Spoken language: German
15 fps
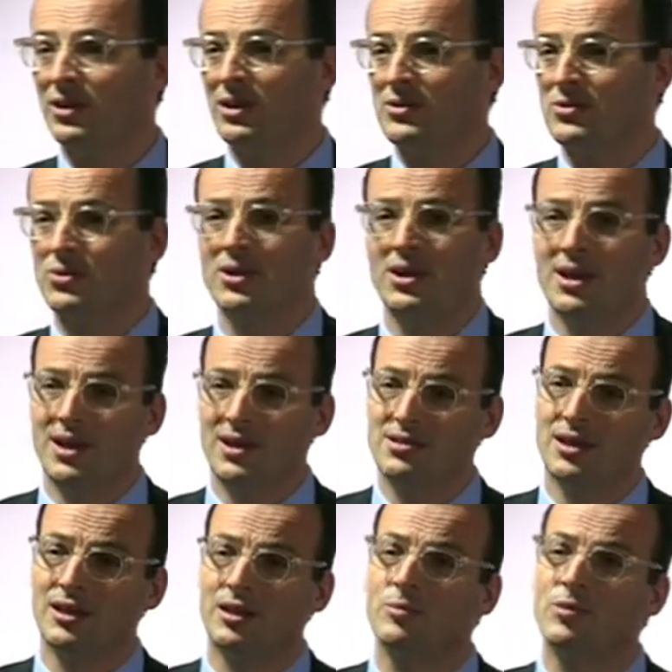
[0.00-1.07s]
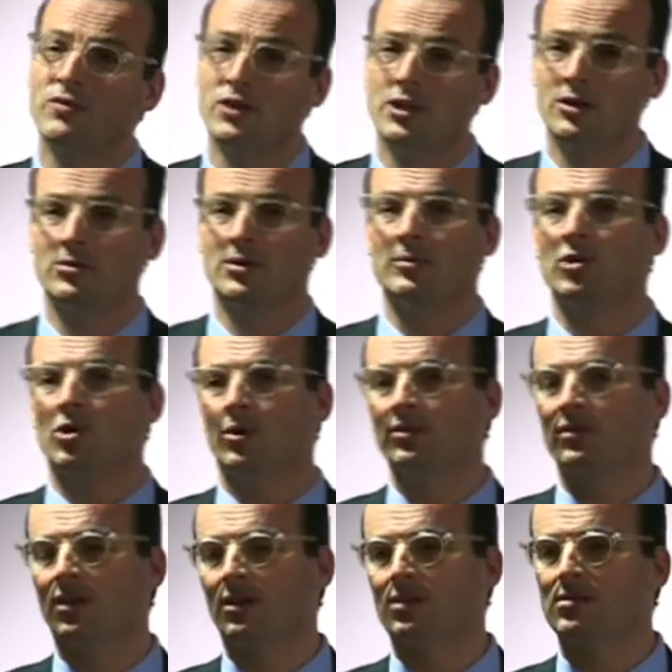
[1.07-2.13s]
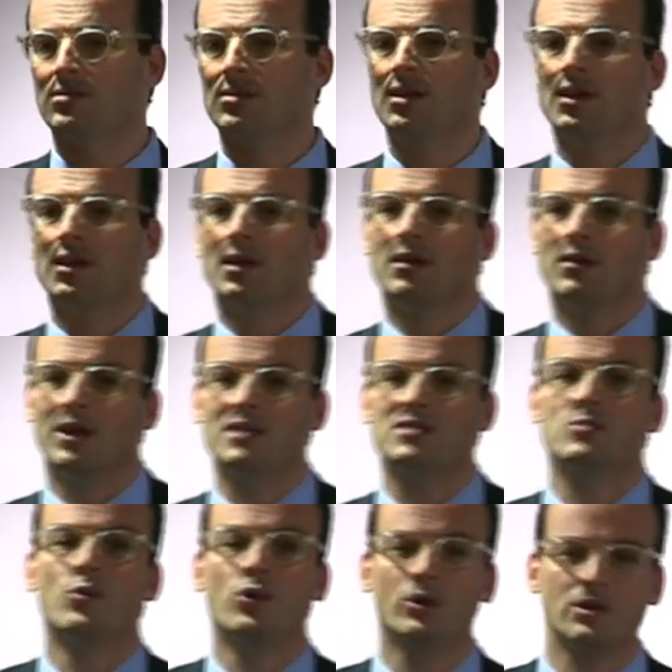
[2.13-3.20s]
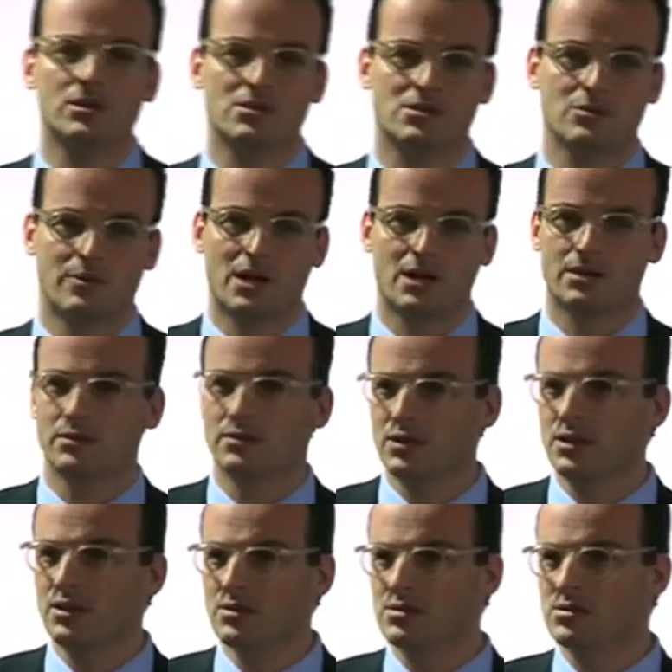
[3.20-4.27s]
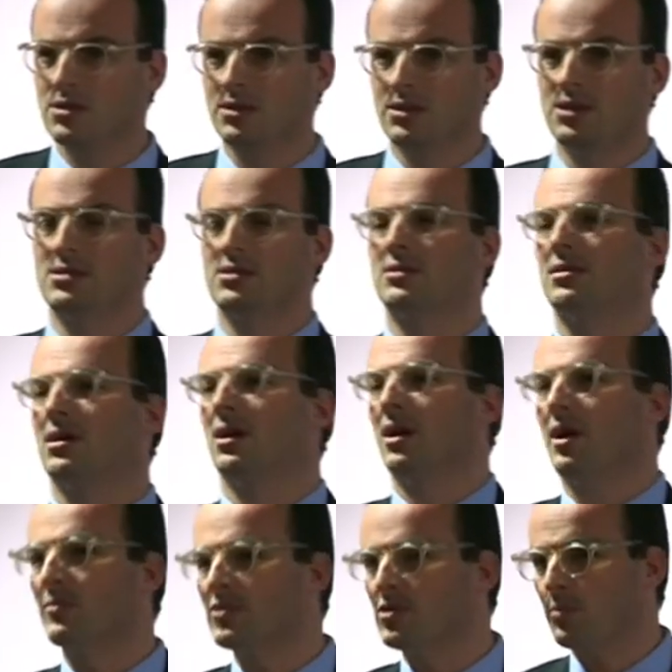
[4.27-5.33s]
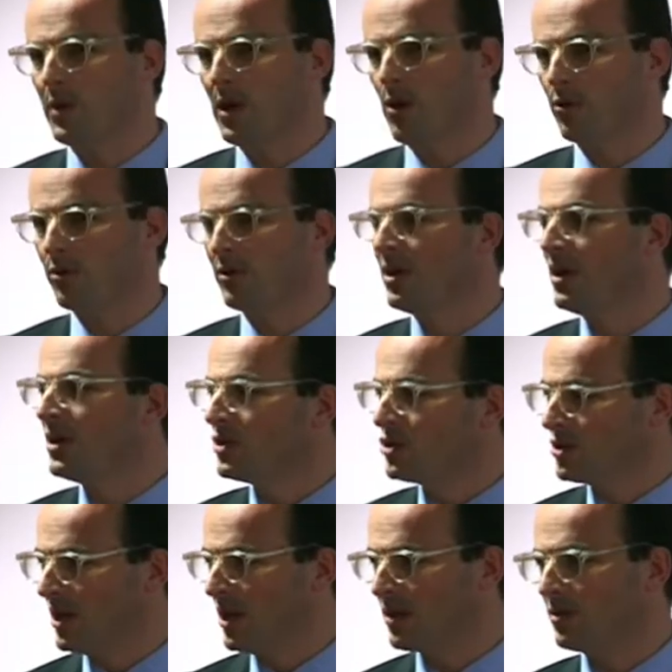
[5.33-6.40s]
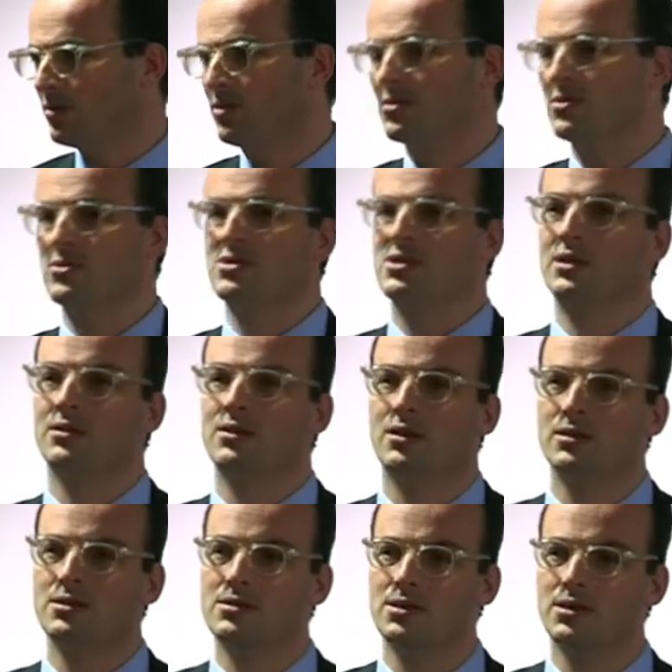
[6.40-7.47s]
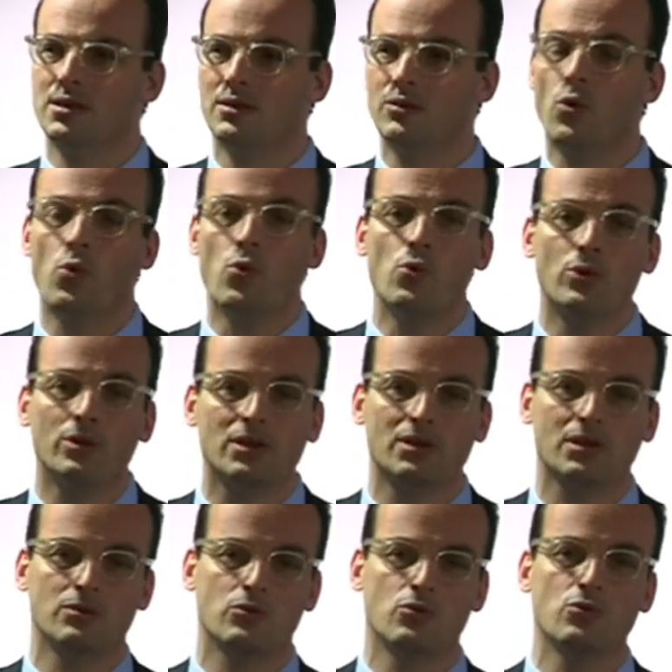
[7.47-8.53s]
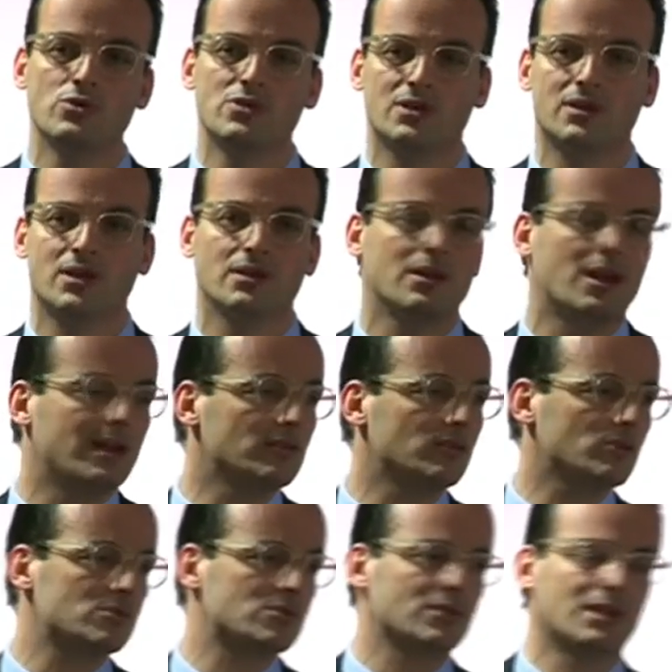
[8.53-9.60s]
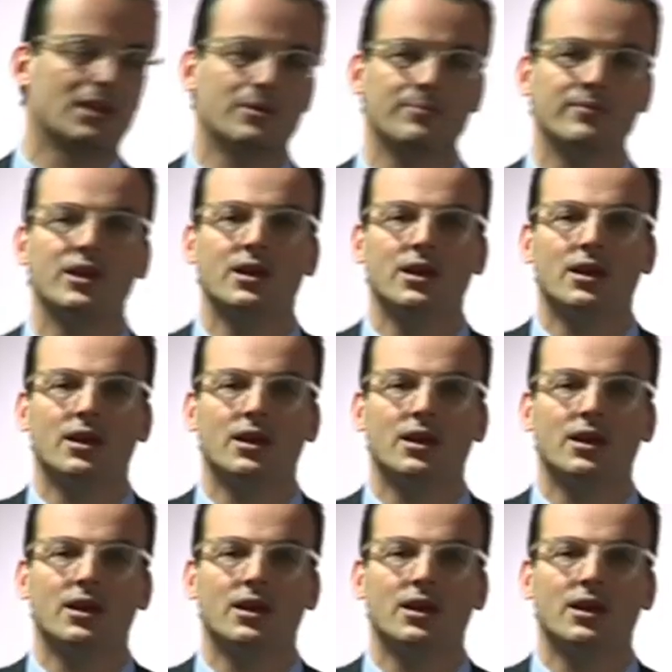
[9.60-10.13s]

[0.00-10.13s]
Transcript: Also es geht immer wieder in dem Kontext es möglich zu machen, Dienste dezentral abzubauen, stärker noch zu zentralisieren, ohne den Usern einen Eindruck zu geben,